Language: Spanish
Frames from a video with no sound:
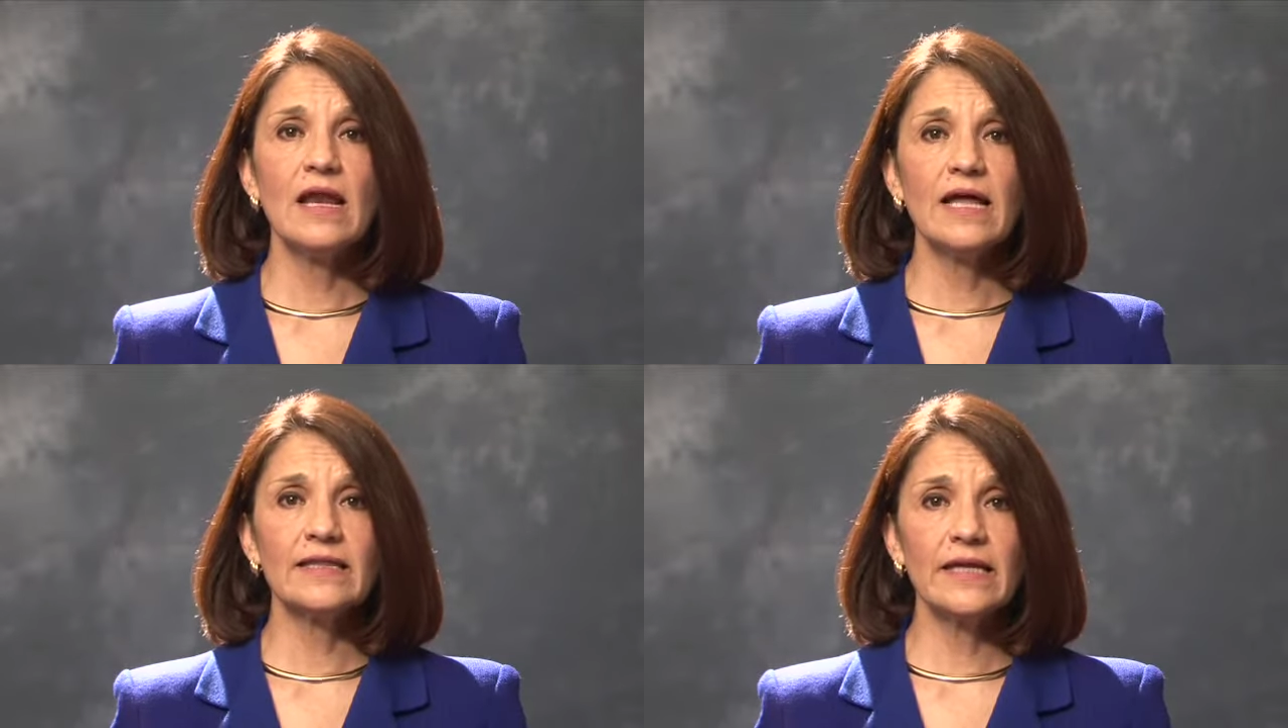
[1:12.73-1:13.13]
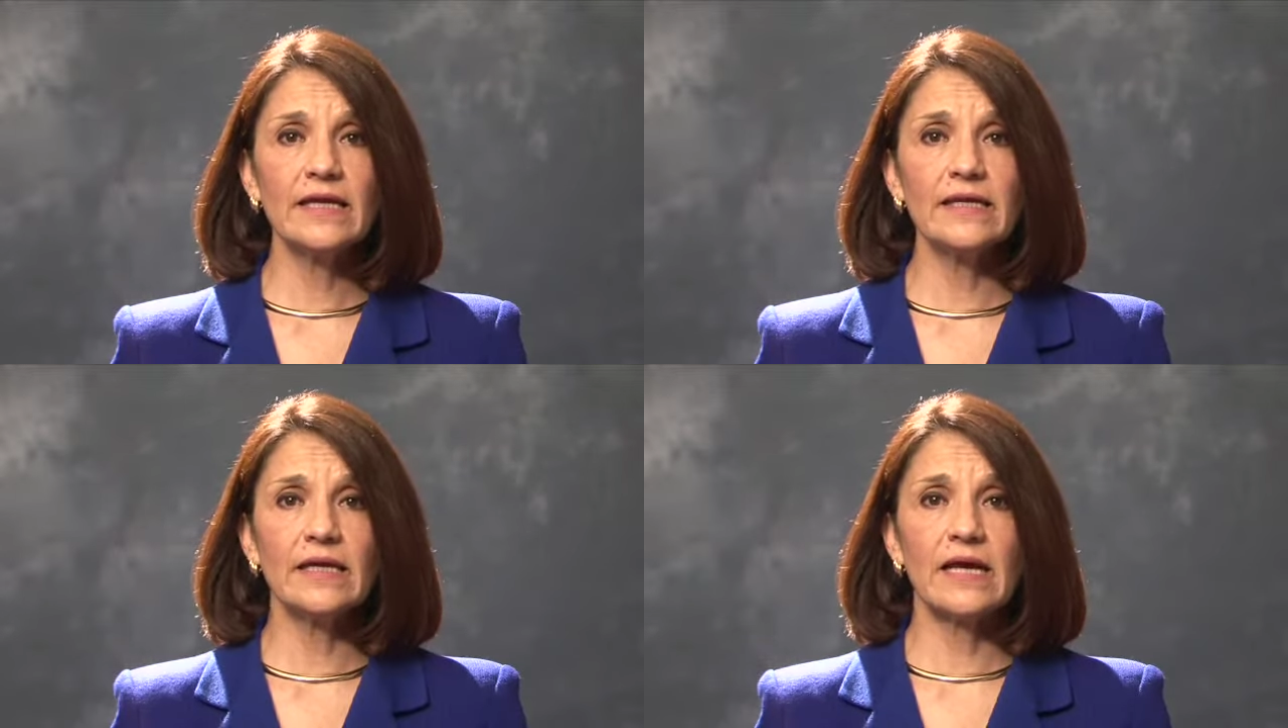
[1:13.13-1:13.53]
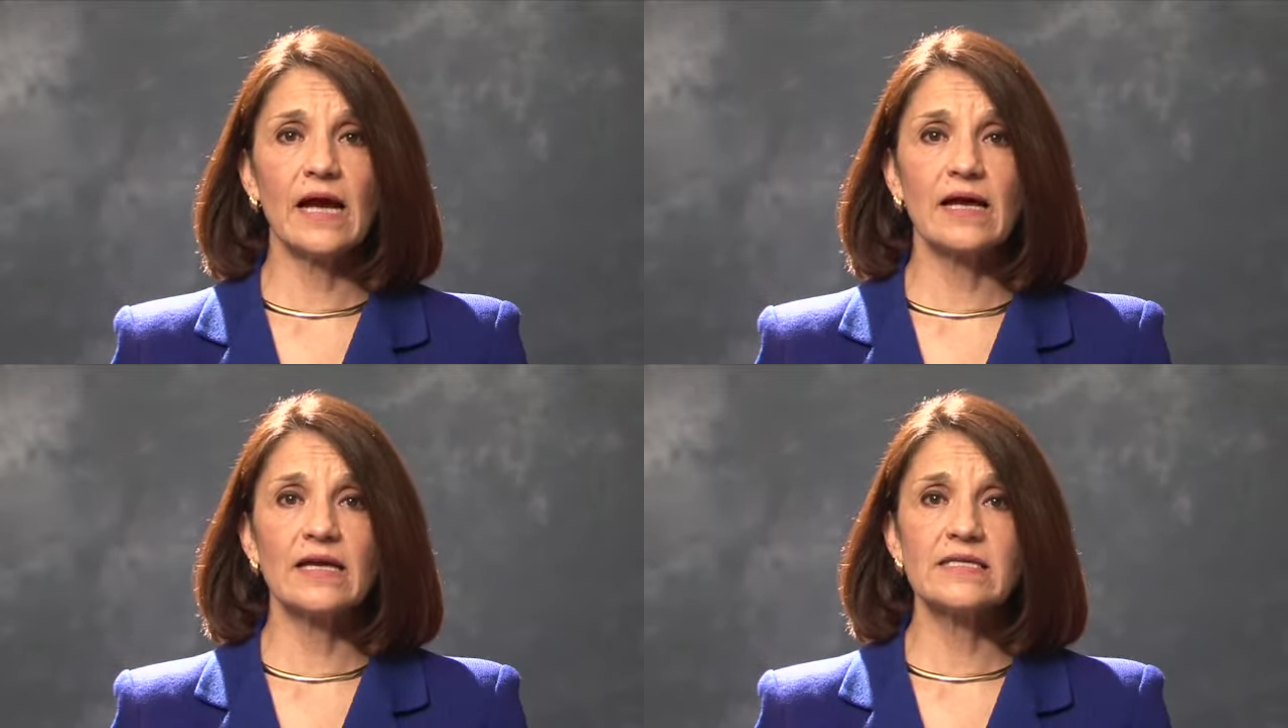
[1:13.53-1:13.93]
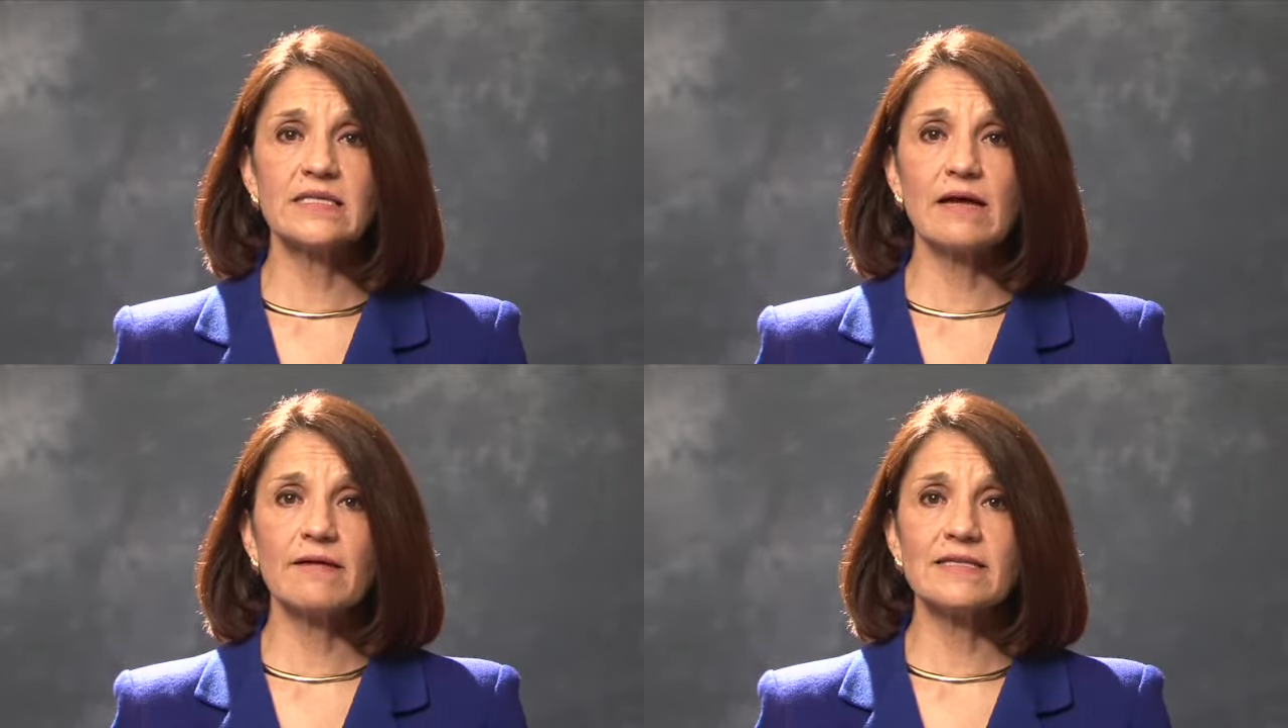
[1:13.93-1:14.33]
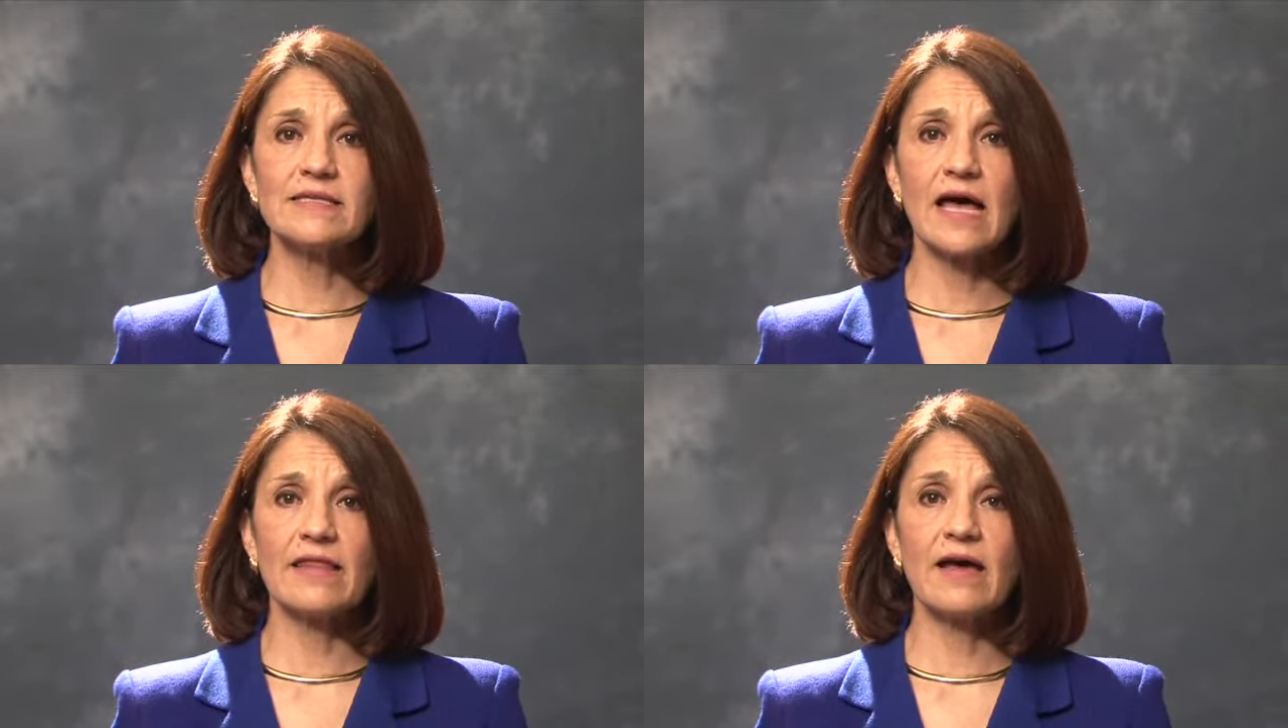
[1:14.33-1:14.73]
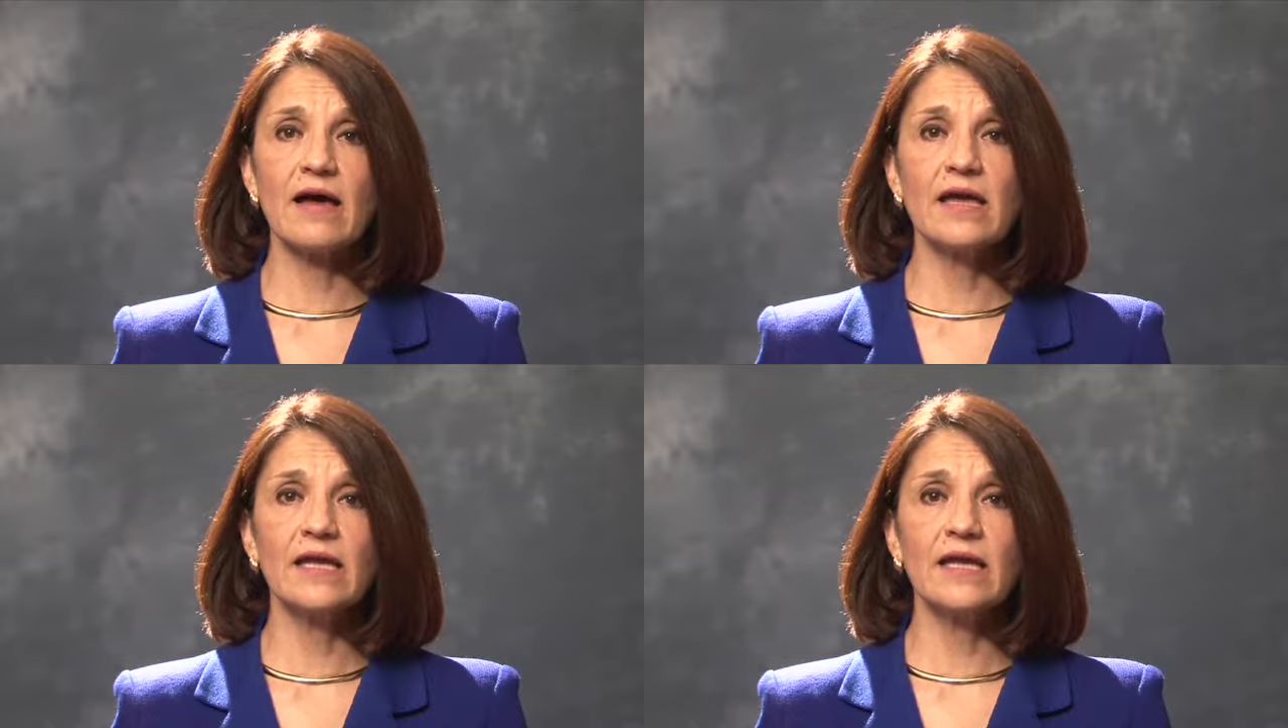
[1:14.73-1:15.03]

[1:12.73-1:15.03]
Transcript: La técnica está basada